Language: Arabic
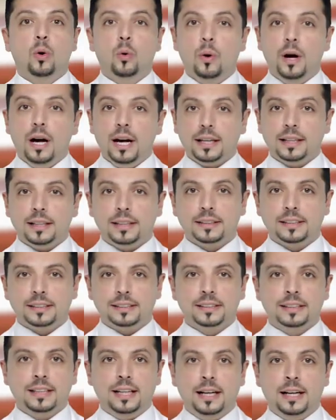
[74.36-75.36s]
وآخر
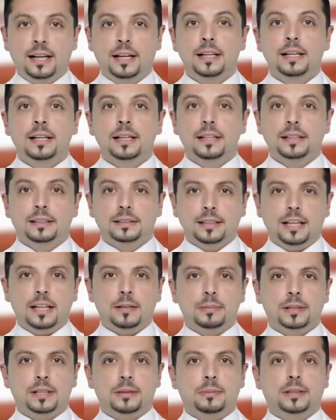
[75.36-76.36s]
نصيحة
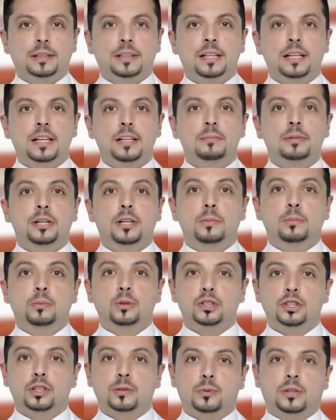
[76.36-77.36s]
كتار برمضان
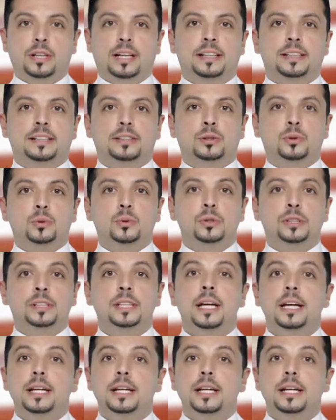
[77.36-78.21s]
بيحبوا يشربوا العرق سوس